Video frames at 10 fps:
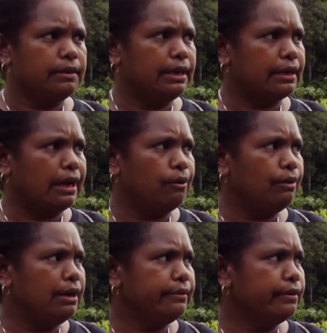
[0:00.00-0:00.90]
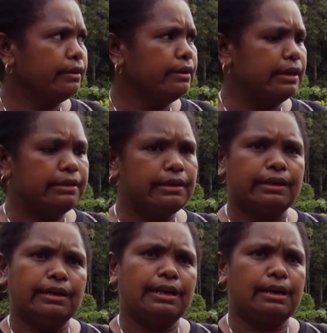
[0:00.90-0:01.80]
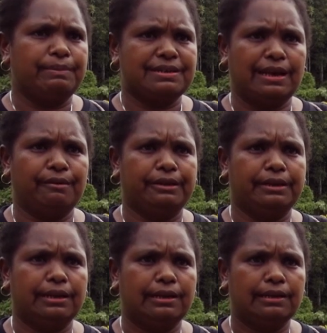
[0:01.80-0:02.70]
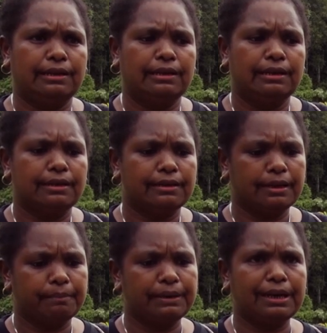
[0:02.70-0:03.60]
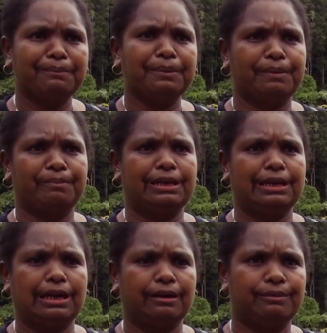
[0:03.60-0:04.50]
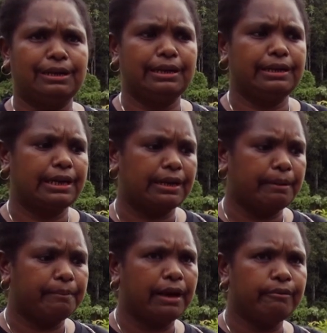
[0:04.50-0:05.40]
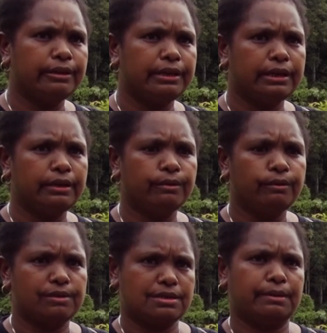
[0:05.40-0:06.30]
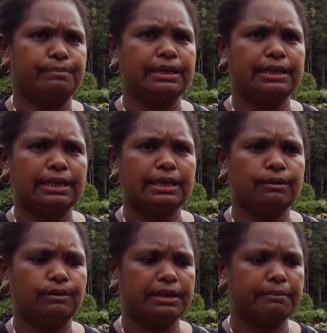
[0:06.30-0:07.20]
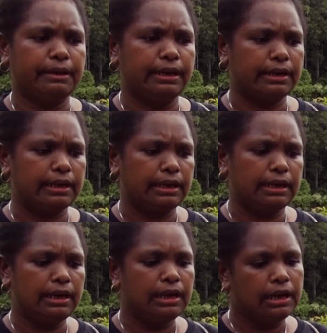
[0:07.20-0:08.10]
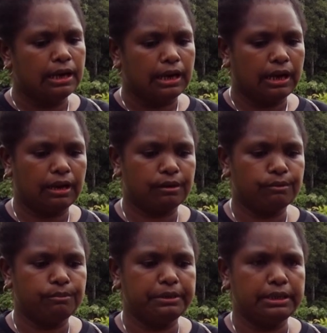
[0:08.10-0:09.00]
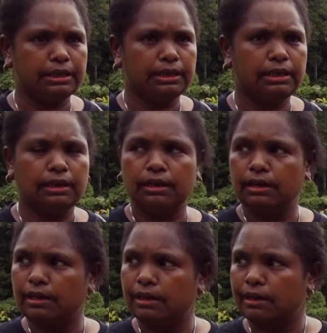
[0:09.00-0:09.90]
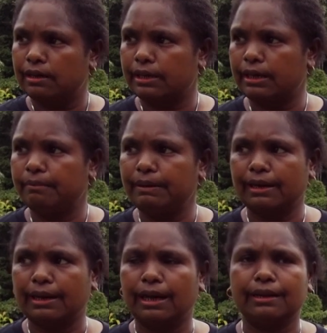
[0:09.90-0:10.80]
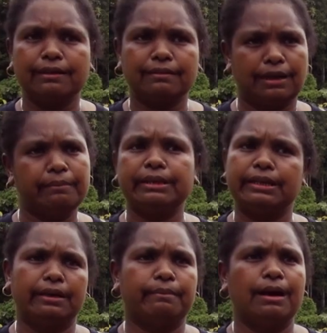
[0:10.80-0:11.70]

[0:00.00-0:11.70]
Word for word: dari awal dorang datang yang kelapa sawit tapi kami pemilik hak wilayah dari Amawi, Wasabiti, Wanimeri, Harumi, Kebar, Aris, kami tidak